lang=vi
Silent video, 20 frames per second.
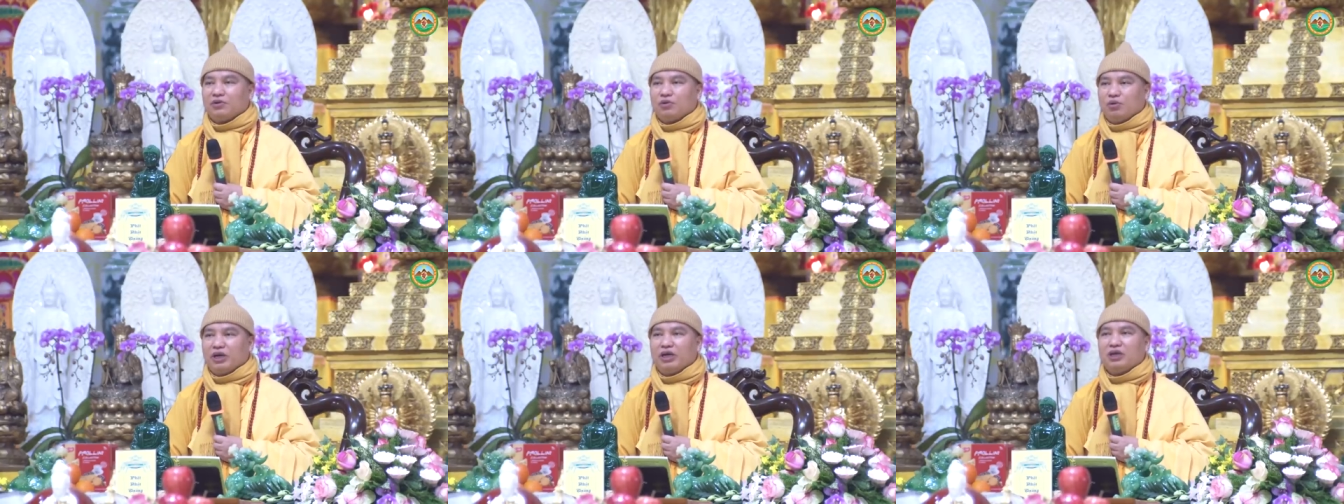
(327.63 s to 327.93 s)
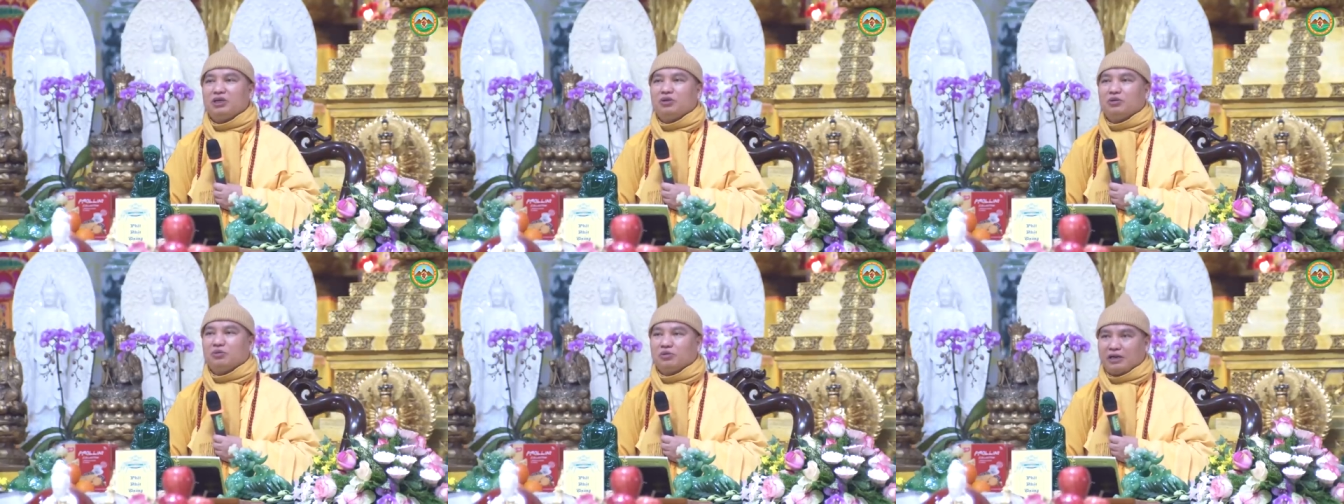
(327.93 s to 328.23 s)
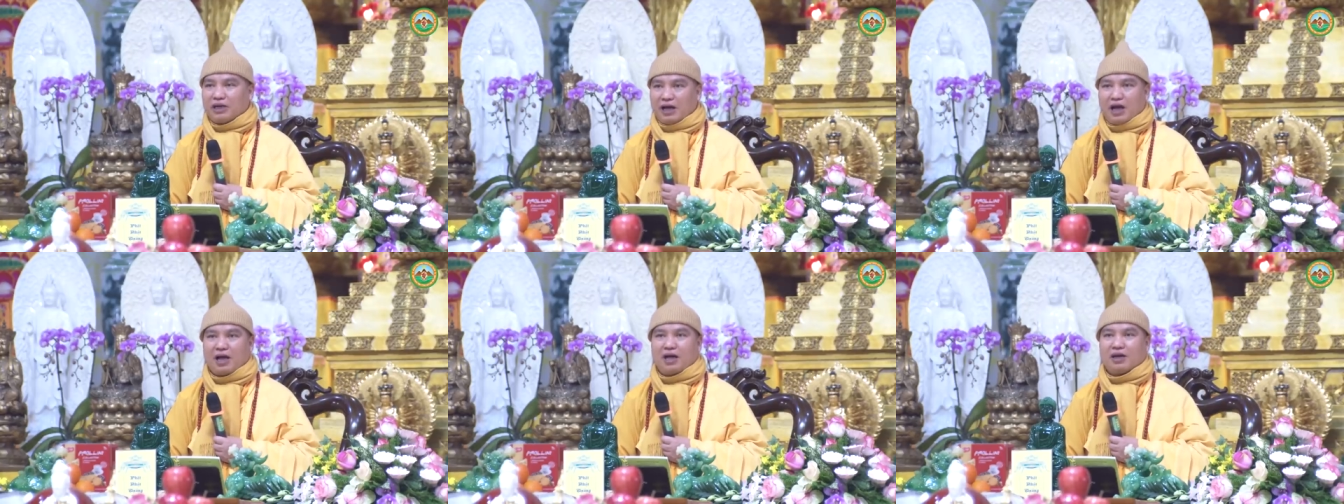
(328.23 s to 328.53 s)
khuyên
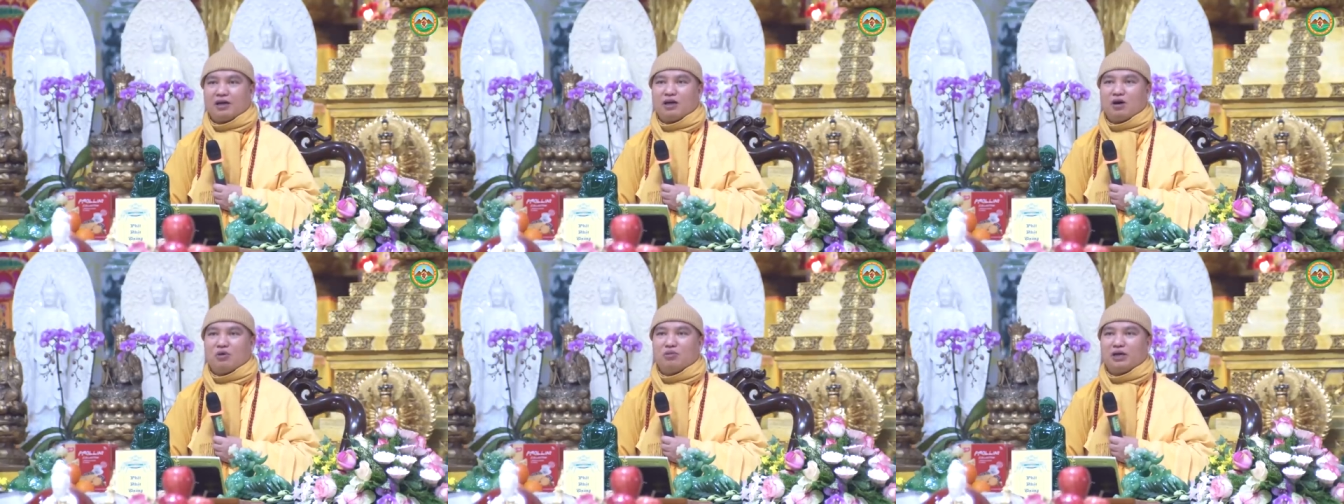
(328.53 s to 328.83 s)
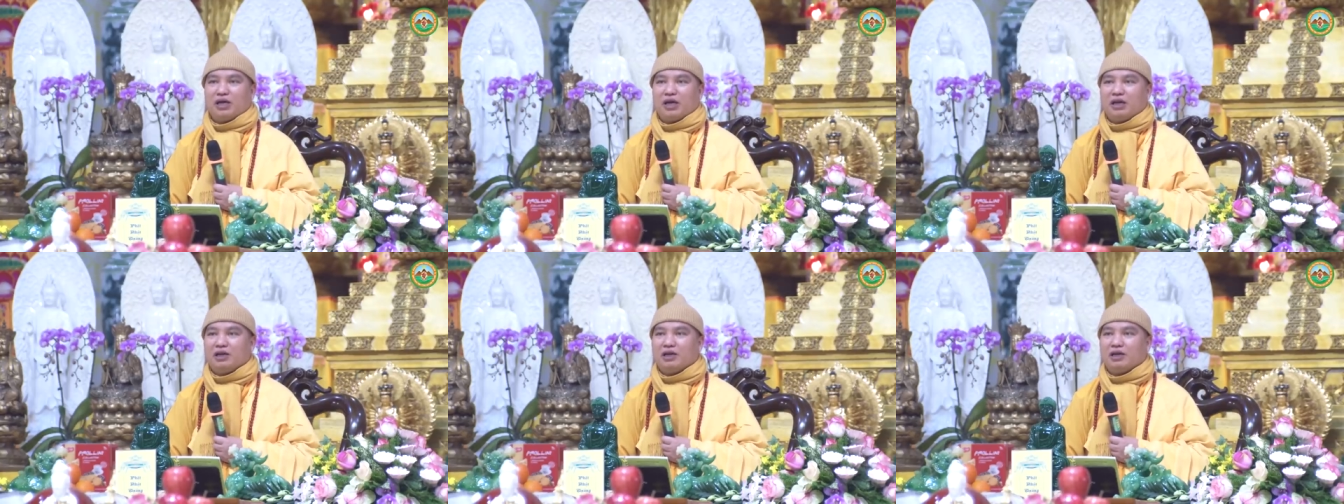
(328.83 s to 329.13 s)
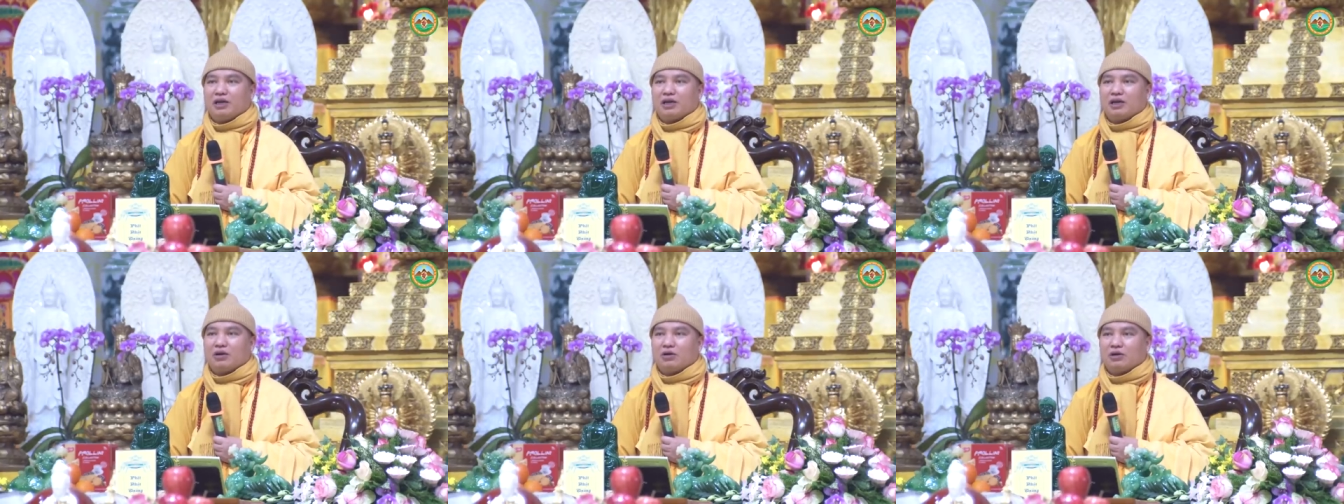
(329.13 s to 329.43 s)
chúng ta không nên
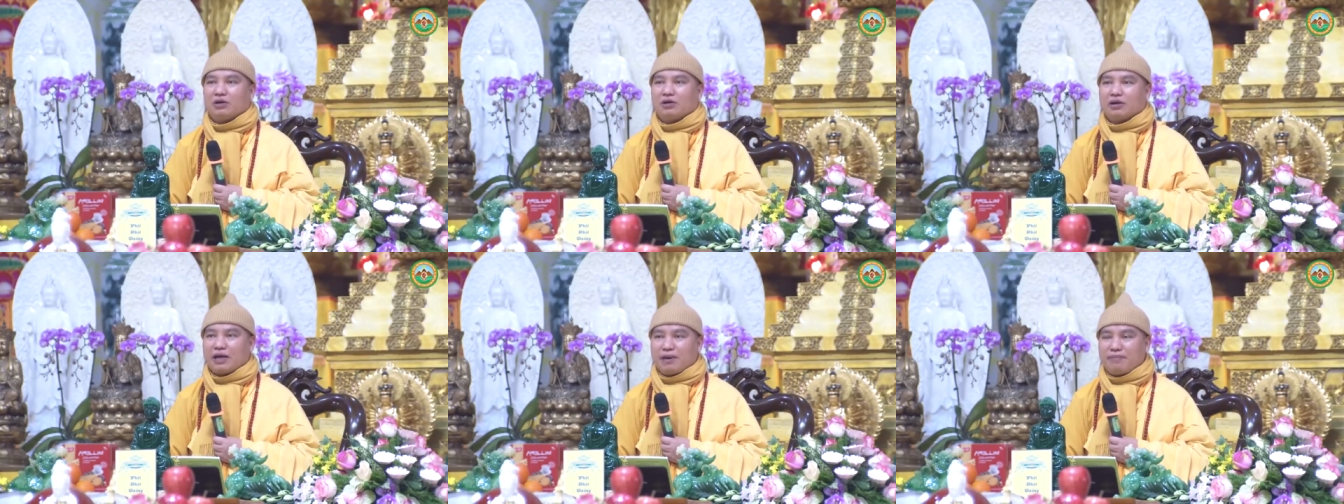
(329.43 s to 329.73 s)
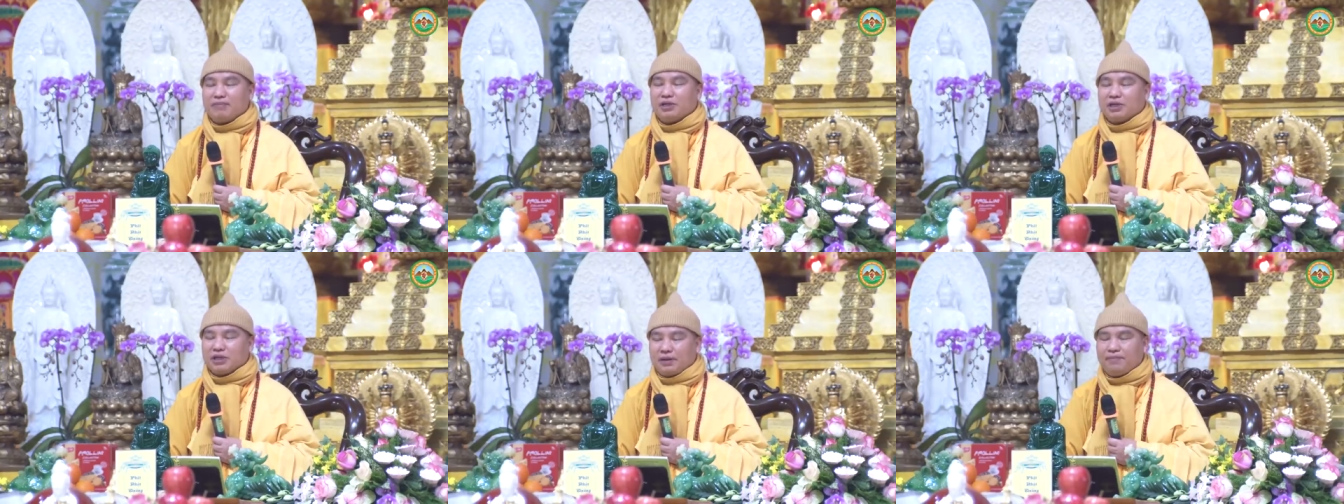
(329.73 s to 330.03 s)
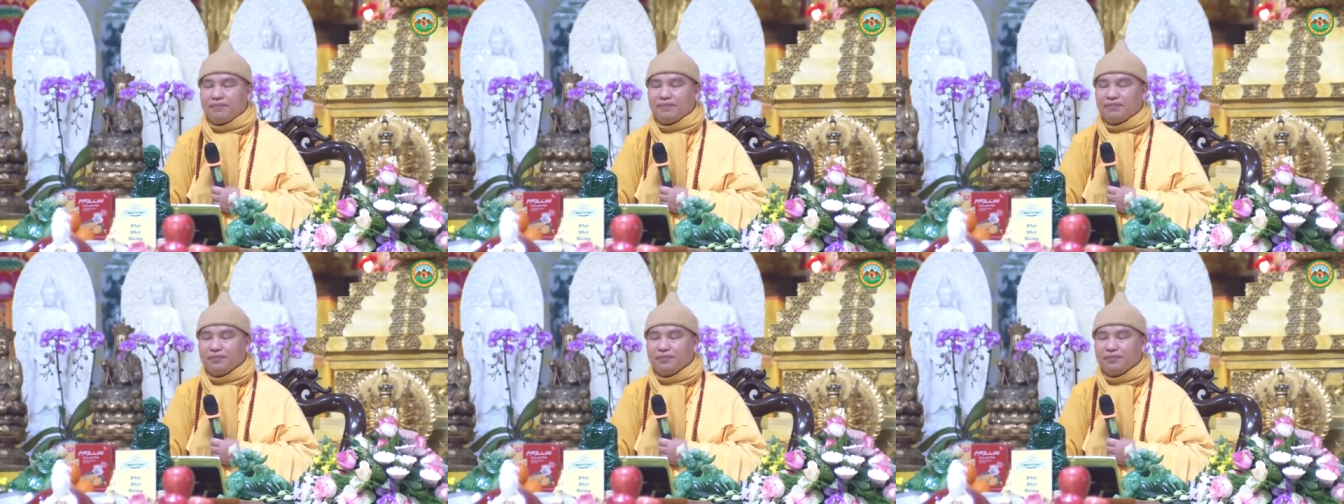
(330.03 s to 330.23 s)
đâm chấp